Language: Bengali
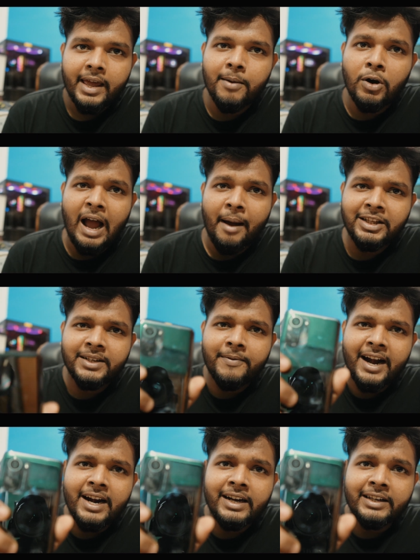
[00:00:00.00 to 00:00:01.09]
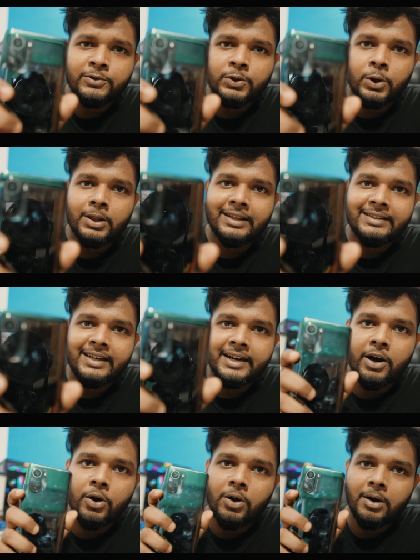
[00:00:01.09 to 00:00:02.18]
এবং আমি যে ভেরিয়েন্টটি ইউজ করতেছি
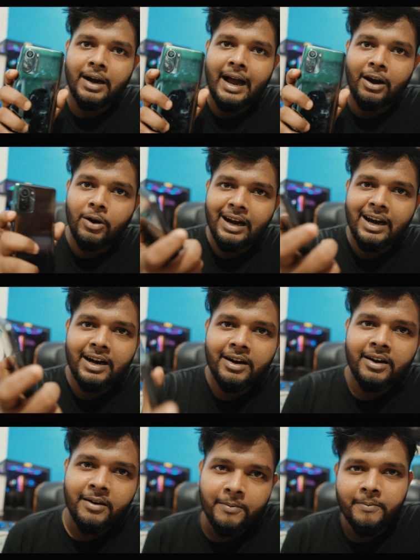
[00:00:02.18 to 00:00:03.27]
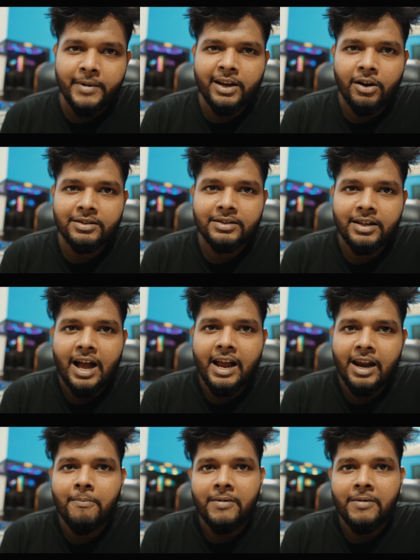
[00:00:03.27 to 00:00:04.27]
এটা হলো কালো কালারের বিকজ আই লাভ